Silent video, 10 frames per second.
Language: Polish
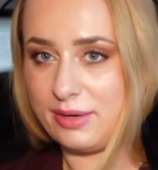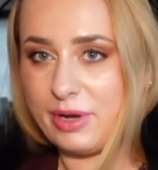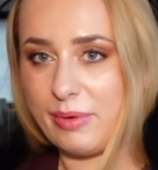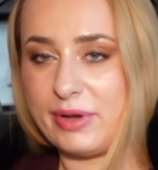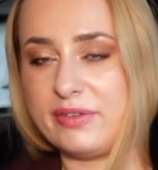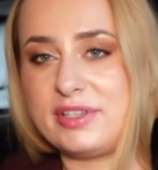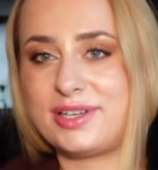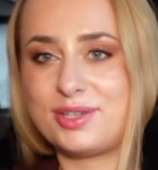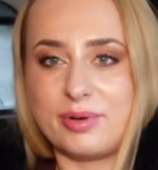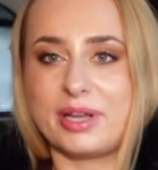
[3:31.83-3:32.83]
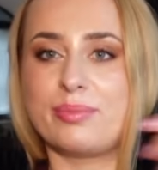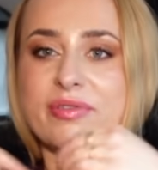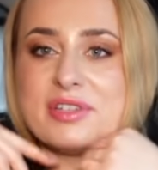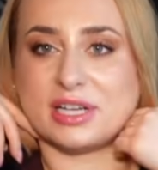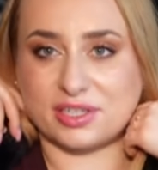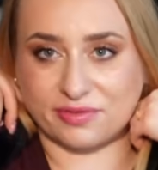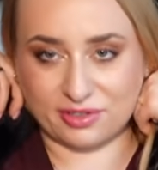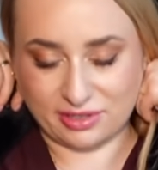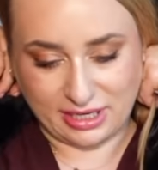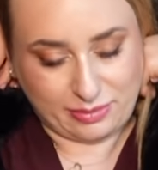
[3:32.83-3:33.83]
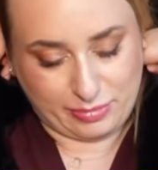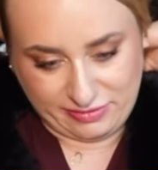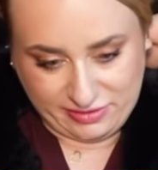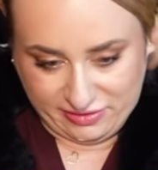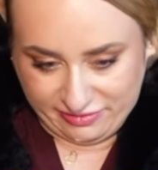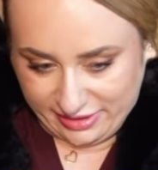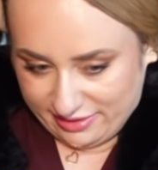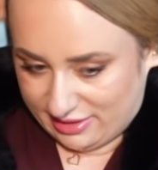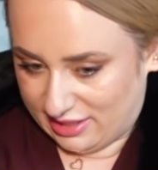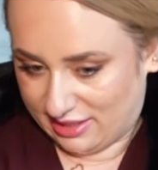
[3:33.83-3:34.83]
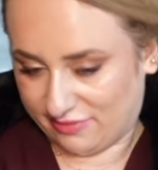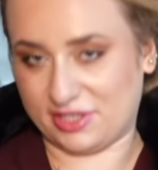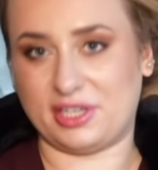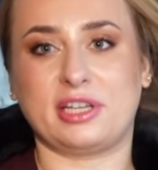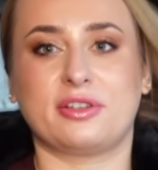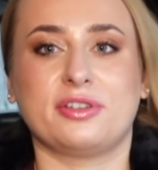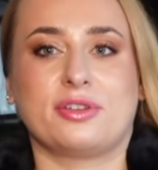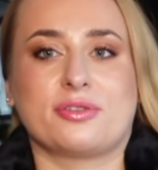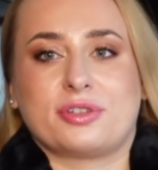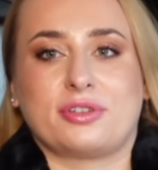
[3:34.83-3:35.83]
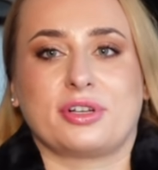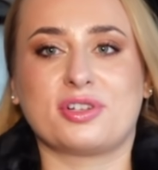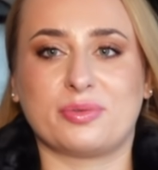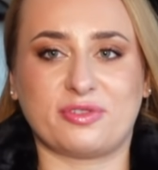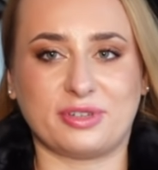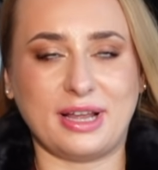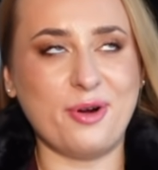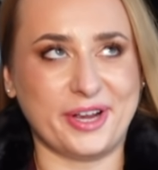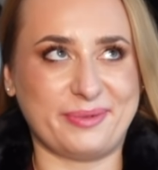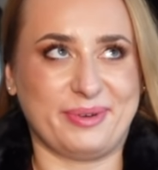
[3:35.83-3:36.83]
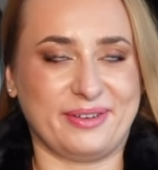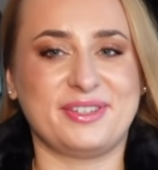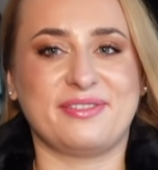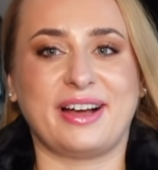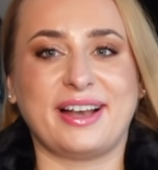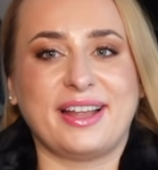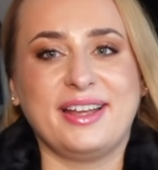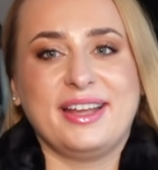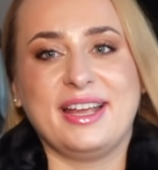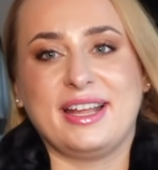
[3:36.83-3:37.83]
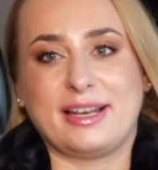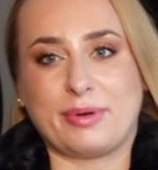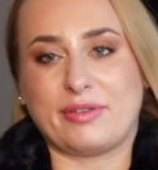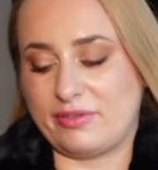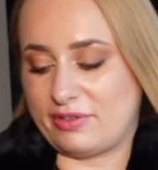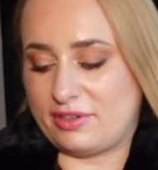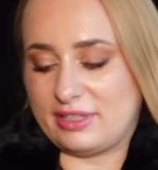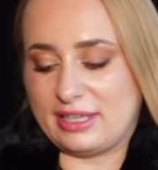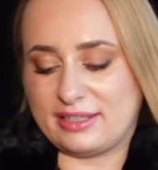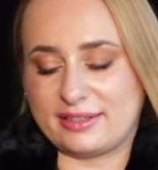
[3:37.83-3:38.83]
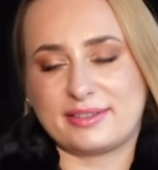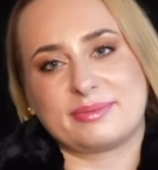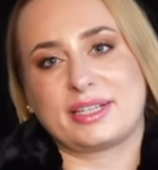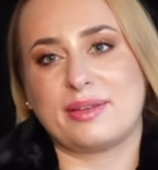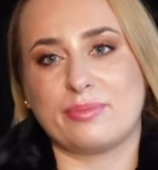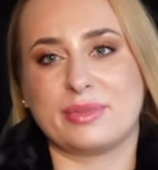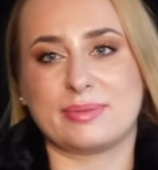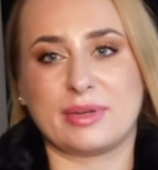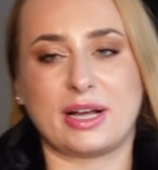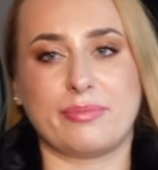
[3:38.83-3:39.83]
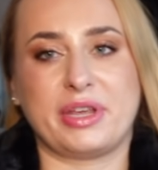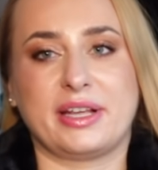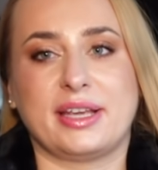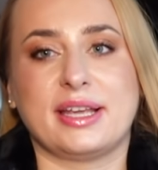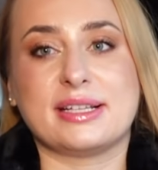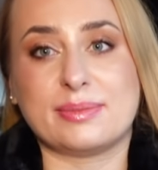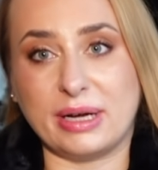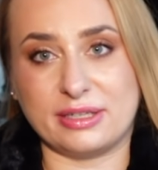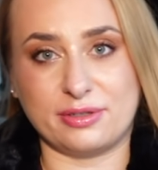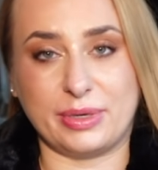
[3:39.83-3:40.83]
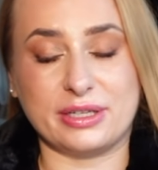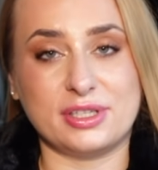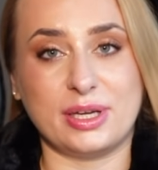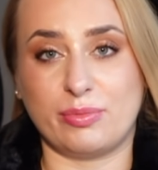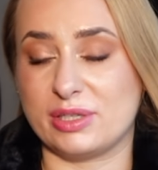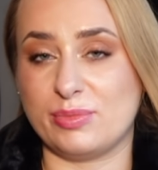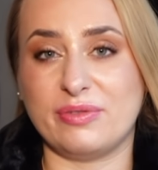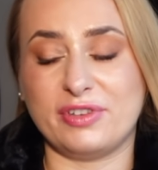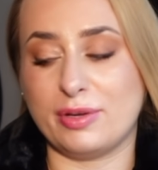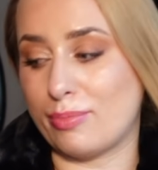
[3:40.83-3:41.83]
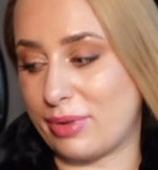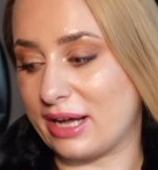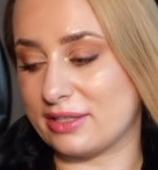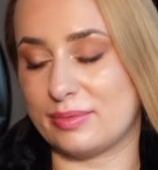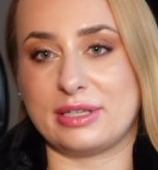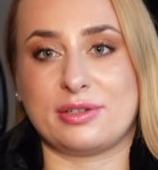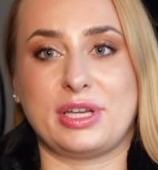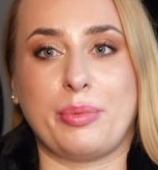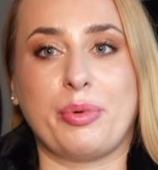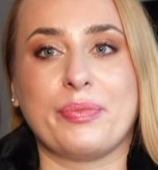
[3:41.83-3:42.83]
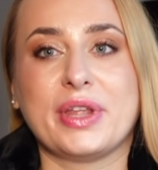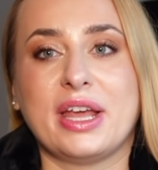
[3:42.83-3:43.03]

Moja mama nawet zaczęła i powiedziała, że wygląda jak prawdziwe w sensie nie, nie dążę do tego, żeby wyglądało jak prawdziwe, ale naprawdę wygląda y, takie jest mega miękkie i jest bardzo, bardzo ciepło. Jest mi w nim bardzo, bardzo ciepło.